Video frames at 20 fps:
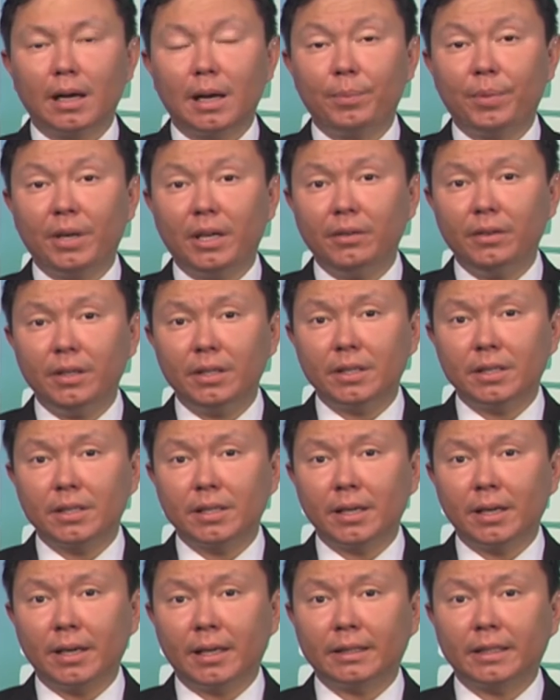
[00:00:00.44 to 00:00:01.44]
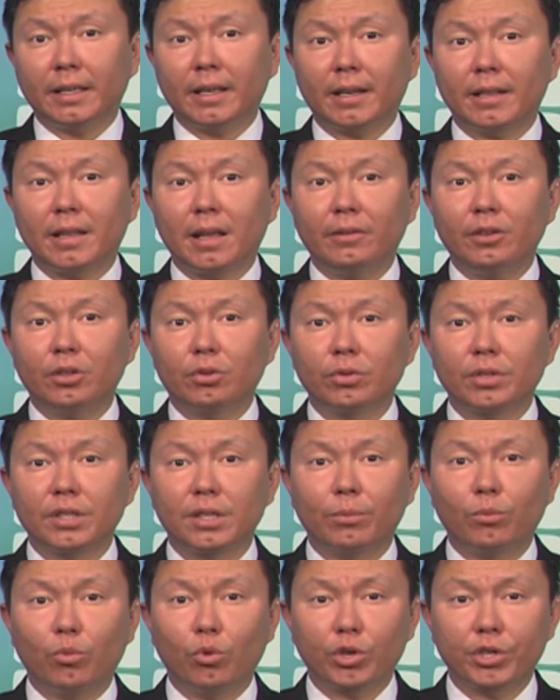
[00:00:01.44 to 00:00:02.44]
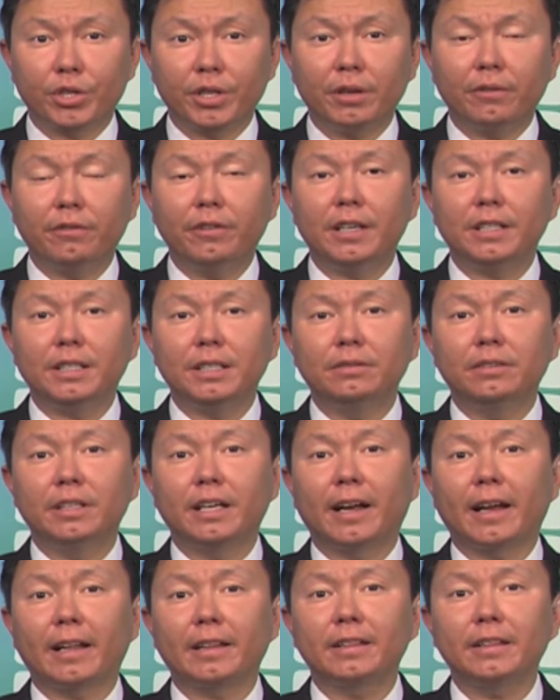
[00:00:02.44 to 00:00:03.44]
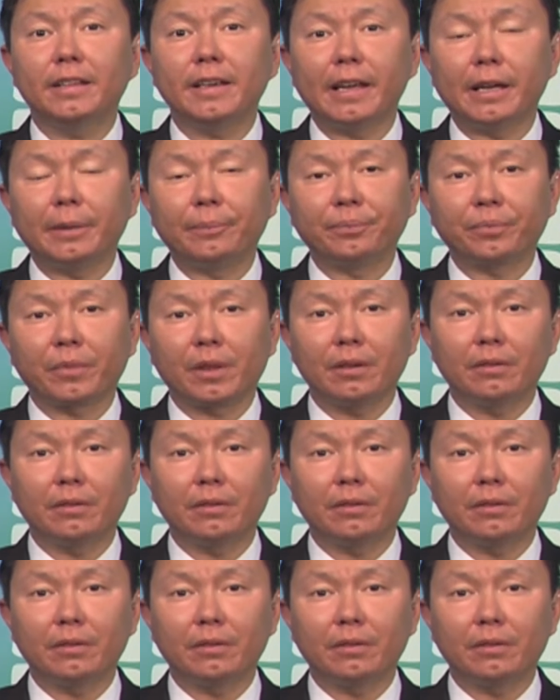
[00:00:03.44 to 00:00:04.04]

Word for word: А привиться от коронавируса можно в эти выходные.